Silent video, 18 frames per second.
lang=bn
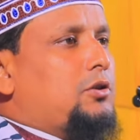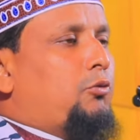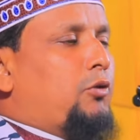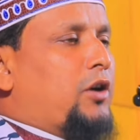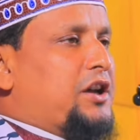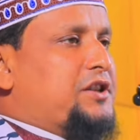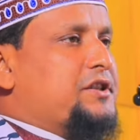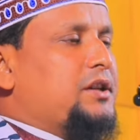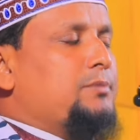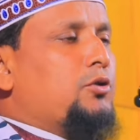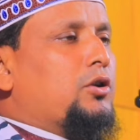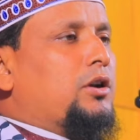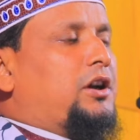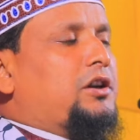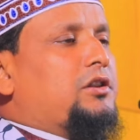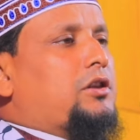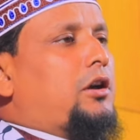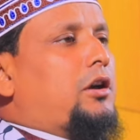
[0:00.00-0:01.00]
ওয়াজিবুল
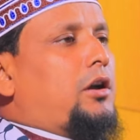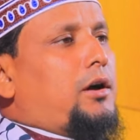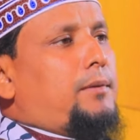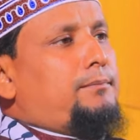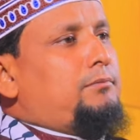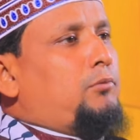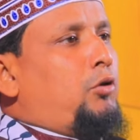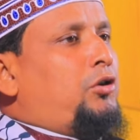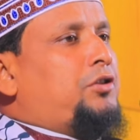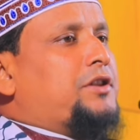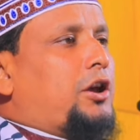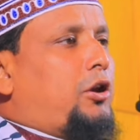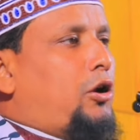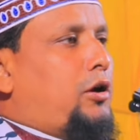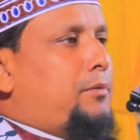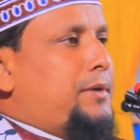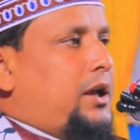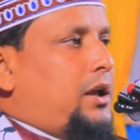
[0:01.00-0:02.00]
হেতারম
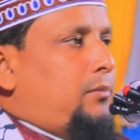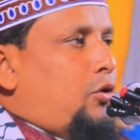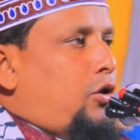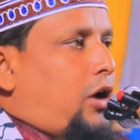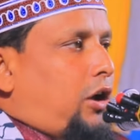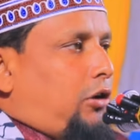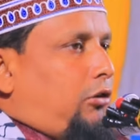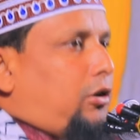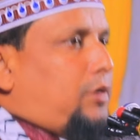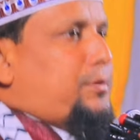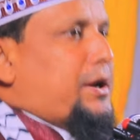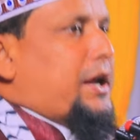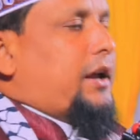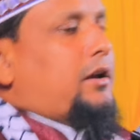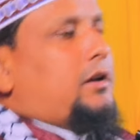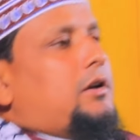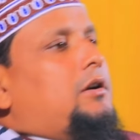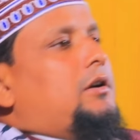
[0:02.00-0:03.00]
মোহতারমি মোকারমি
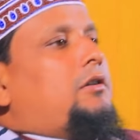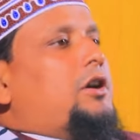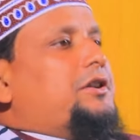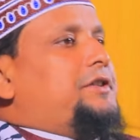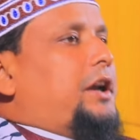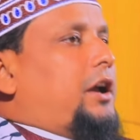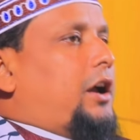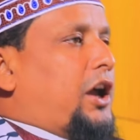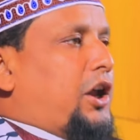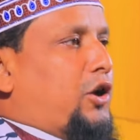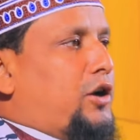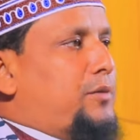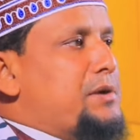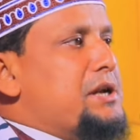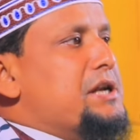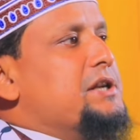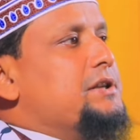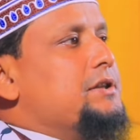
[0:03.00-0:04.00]
পদ্রে
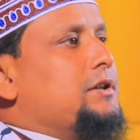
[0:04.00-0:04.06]
গেরমি